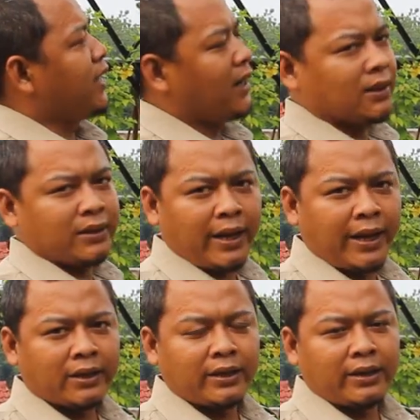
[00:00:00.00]
alat
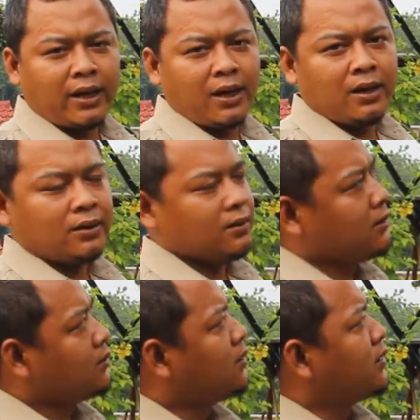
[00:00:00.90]
RTK
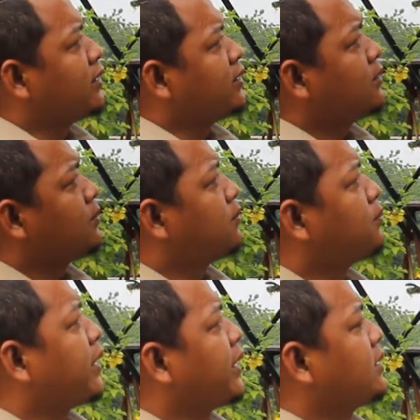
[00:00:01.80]
jenis
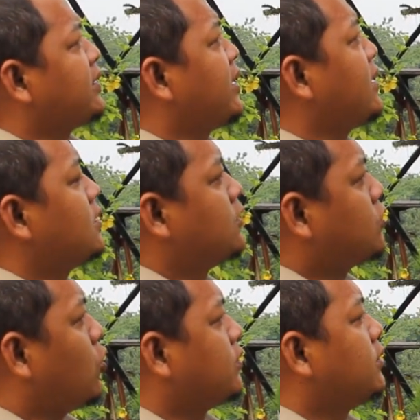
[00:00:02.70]
mereknya
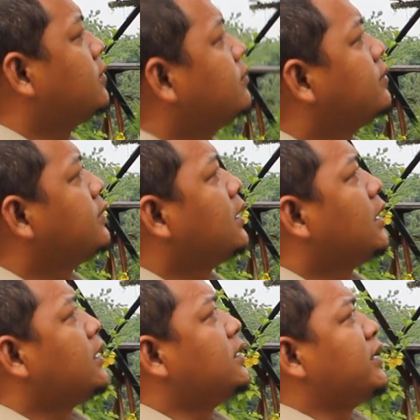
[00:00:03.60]
SOUT.
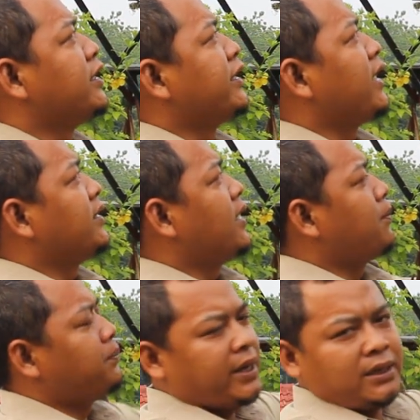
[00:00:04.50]
Di sini
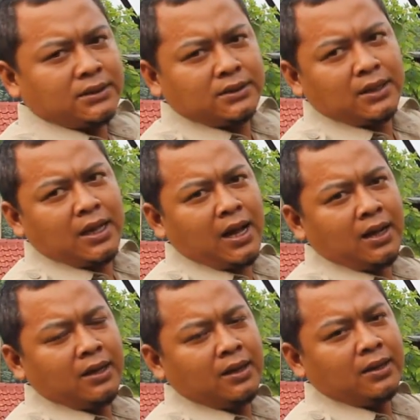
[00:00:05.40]
ada base
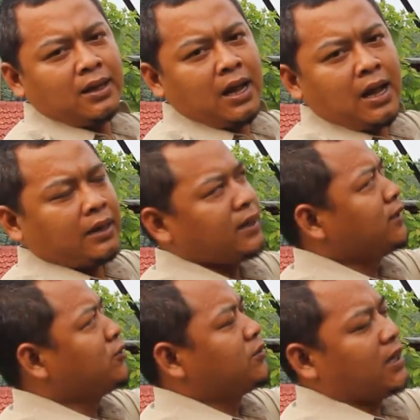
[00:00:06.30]

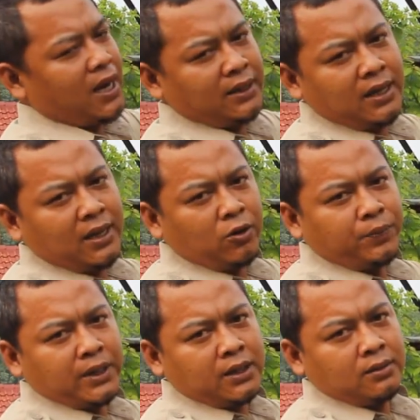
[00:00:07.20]
dan juga ada
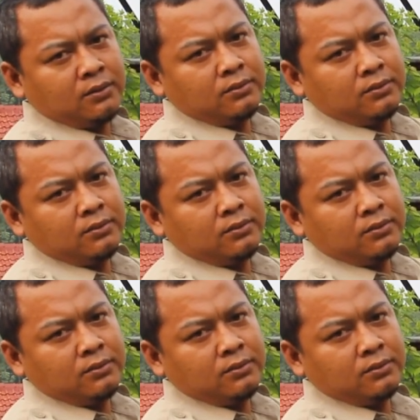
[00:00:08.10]
rover.